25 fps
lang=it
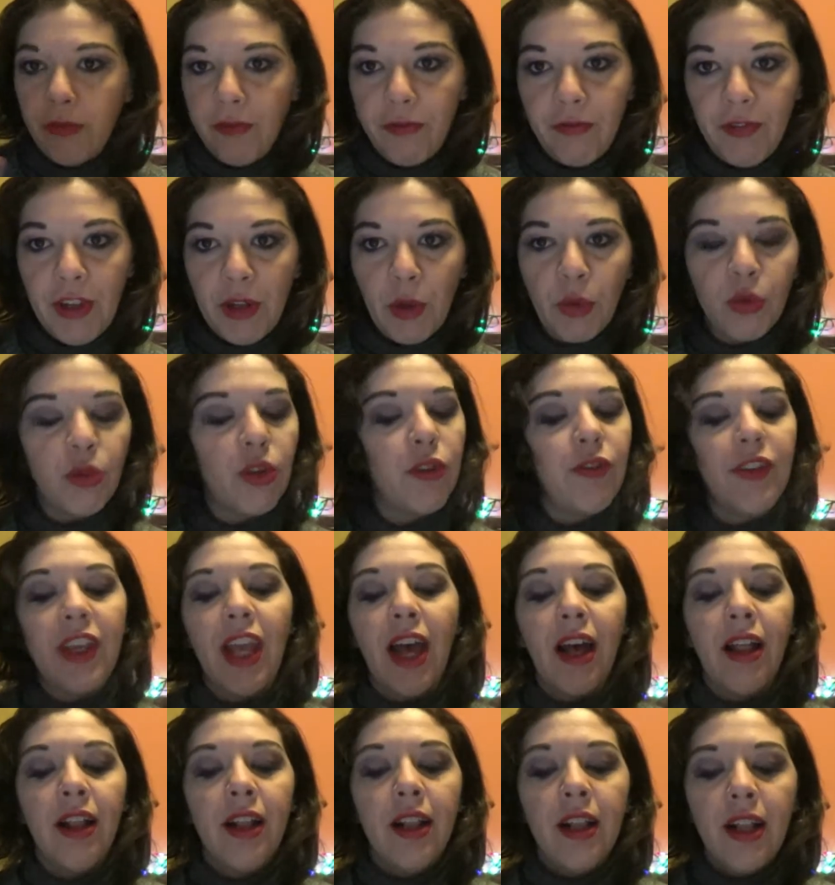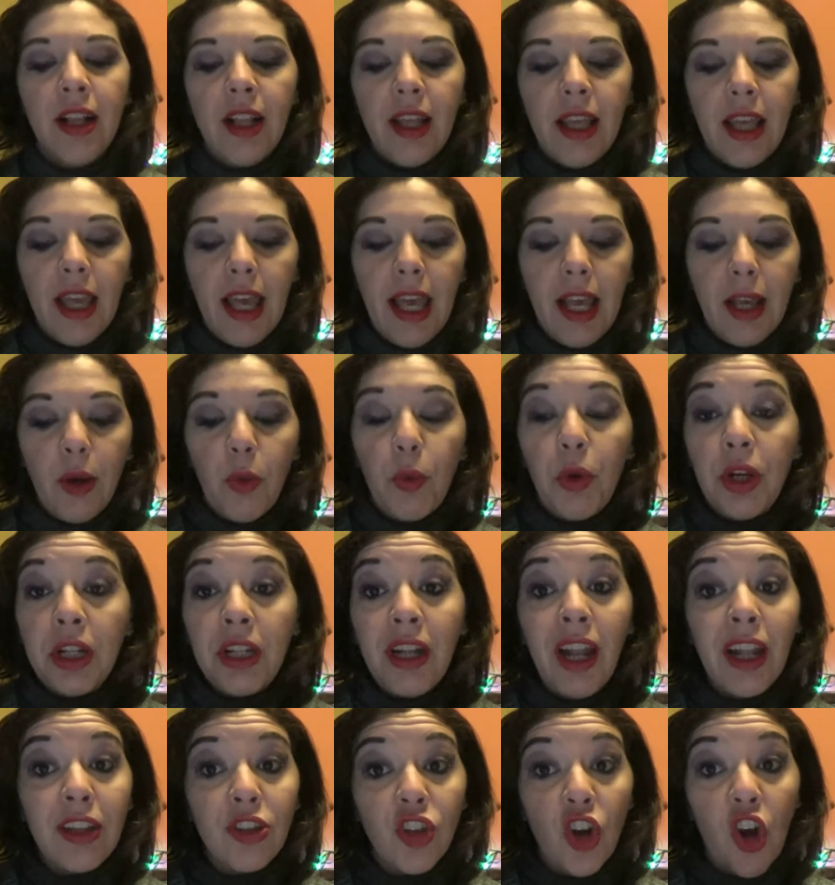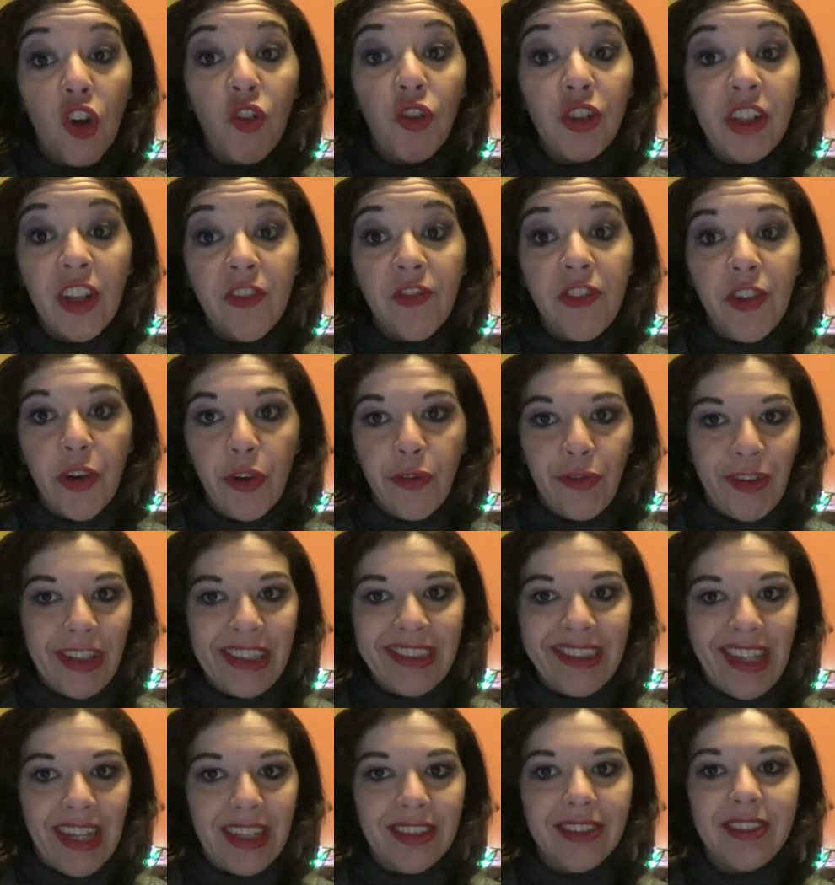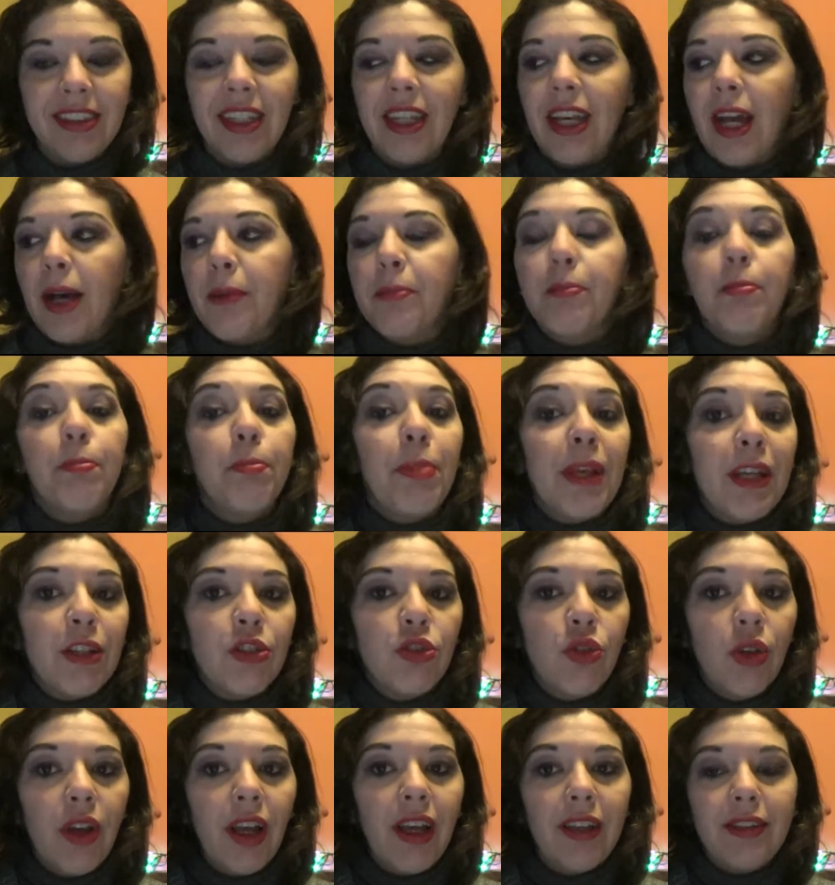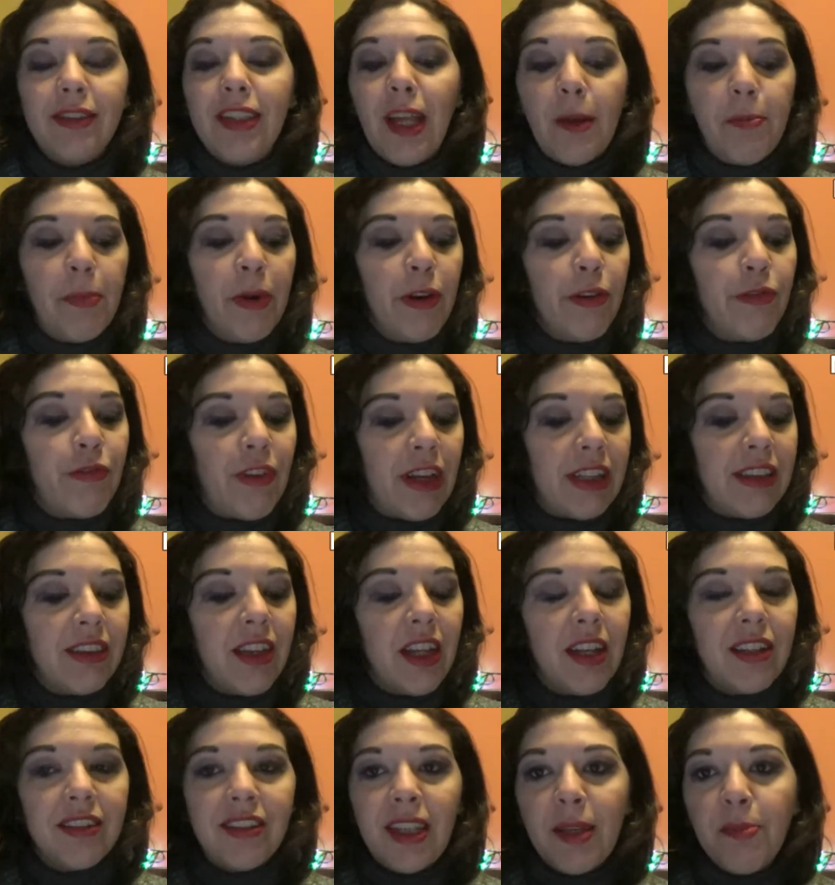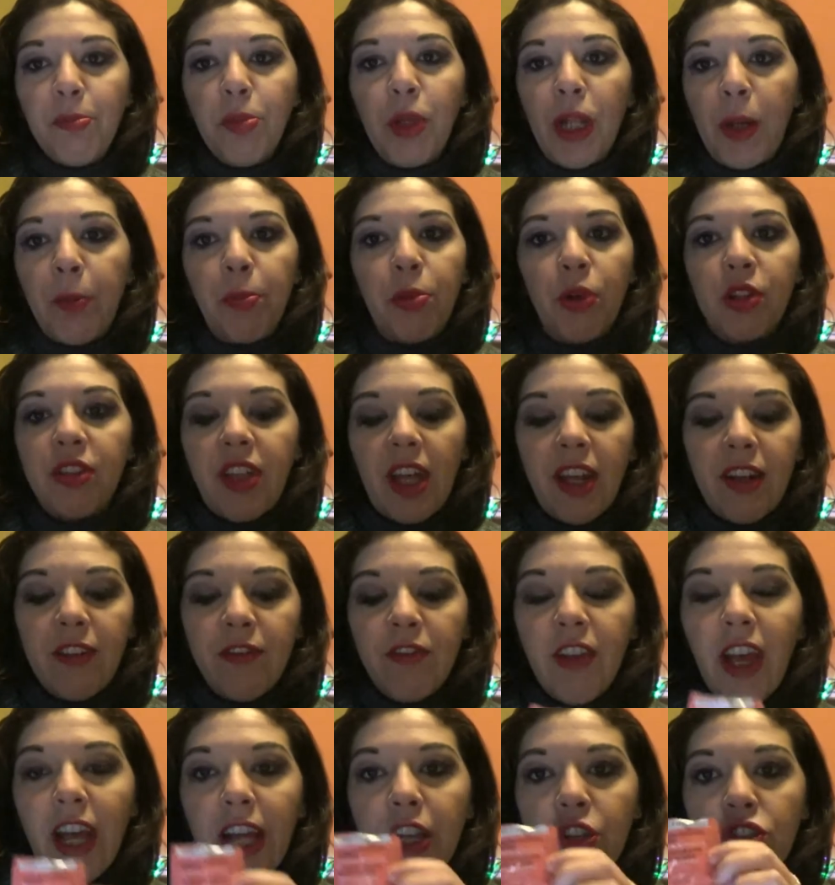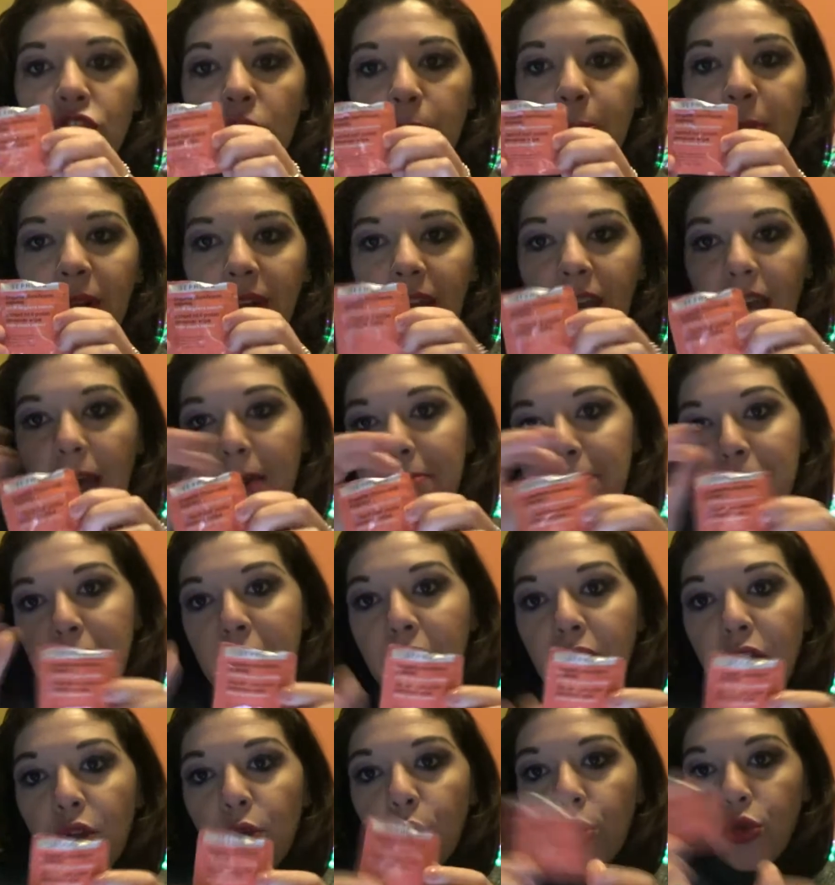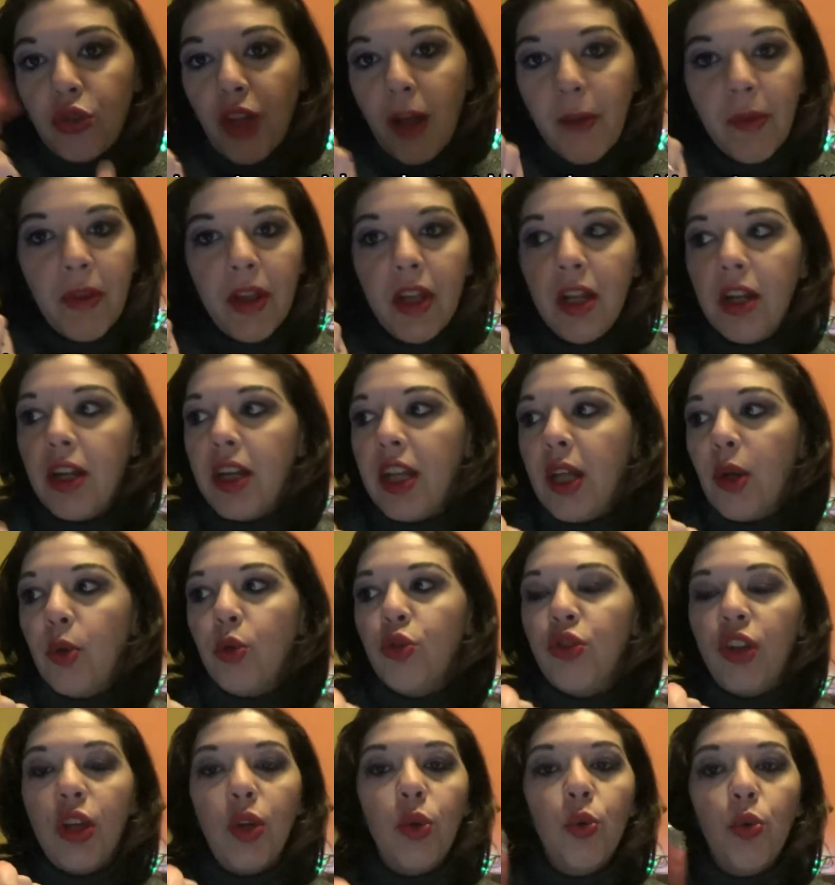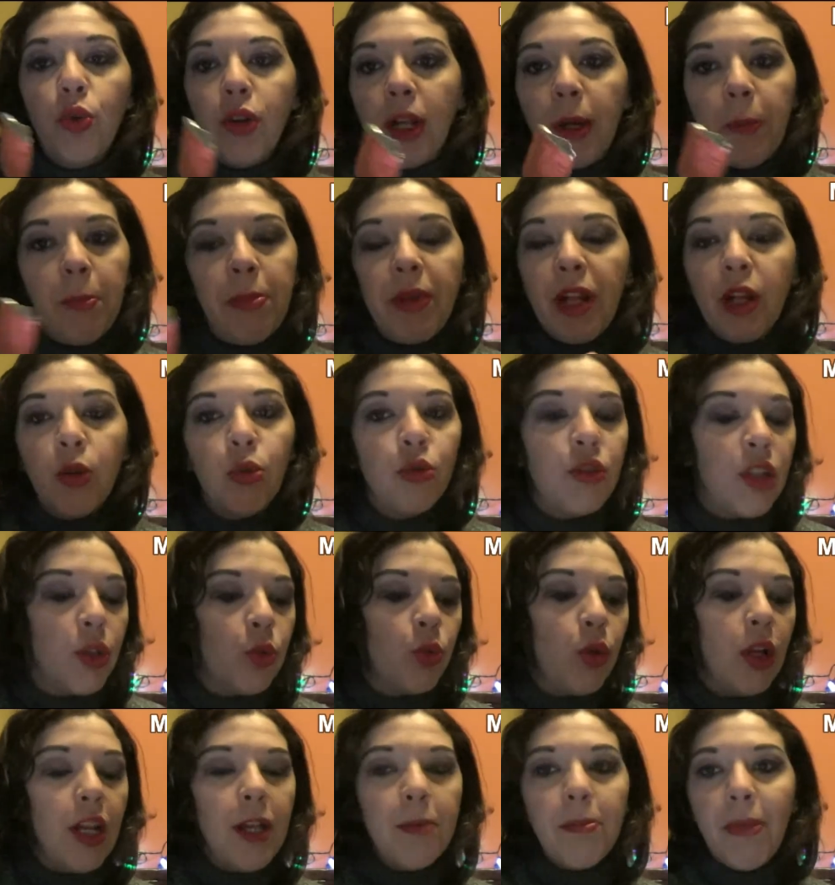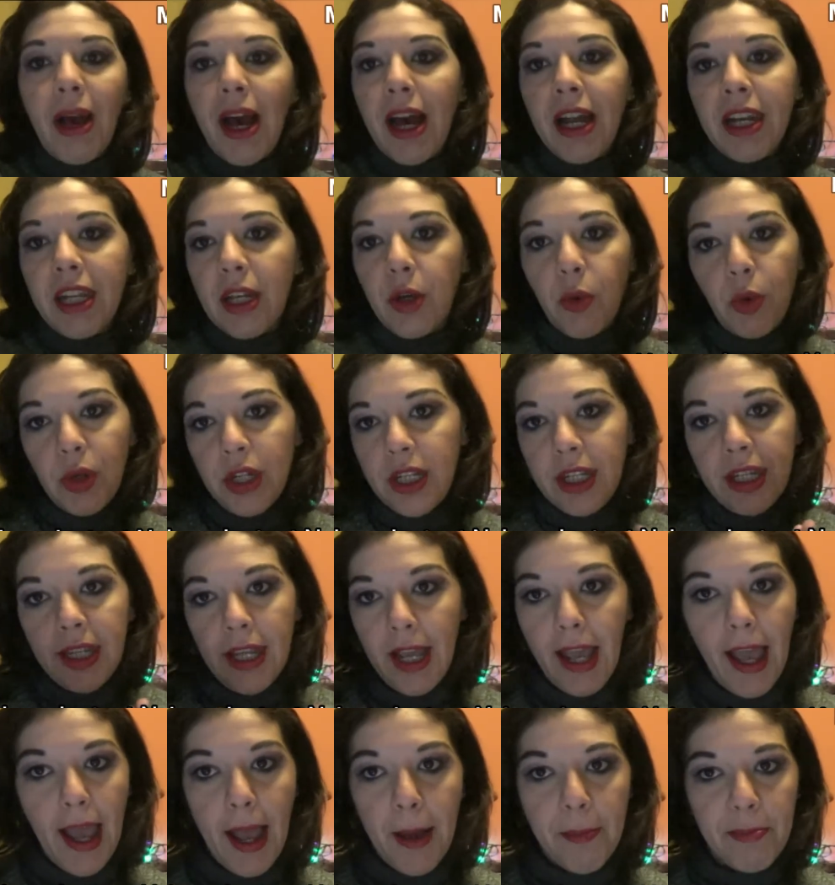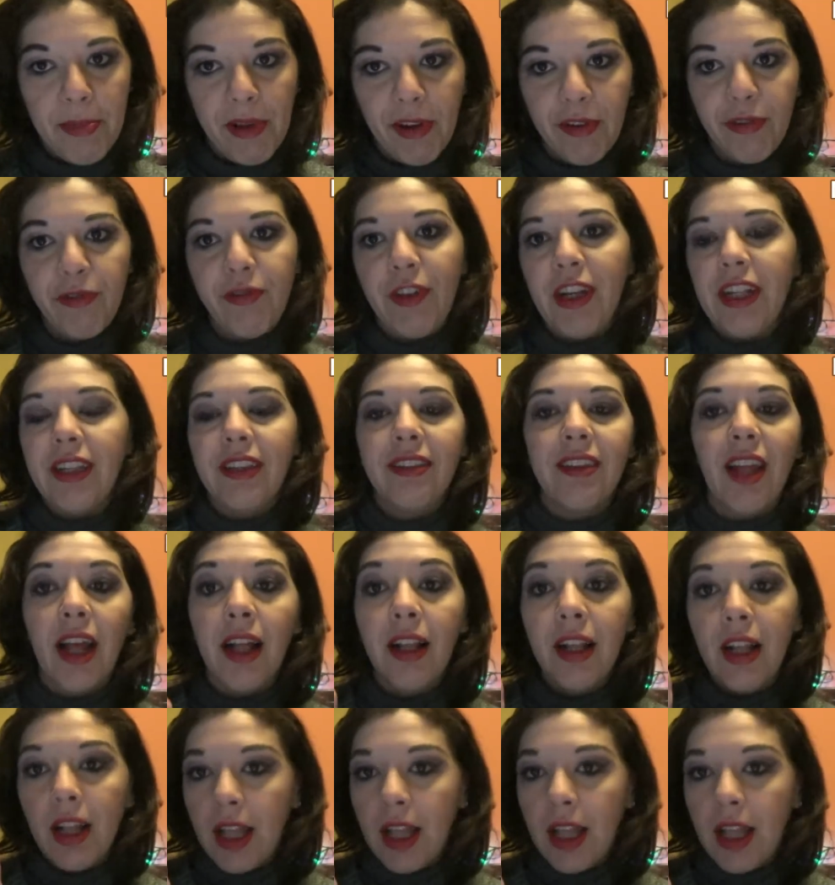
venuto via e quindi la trovo davvero fantastica penso che sia perfetta ad esempio da portare in viaggio perché chiusa ne use una per tutte e due le mani quindi è perfetta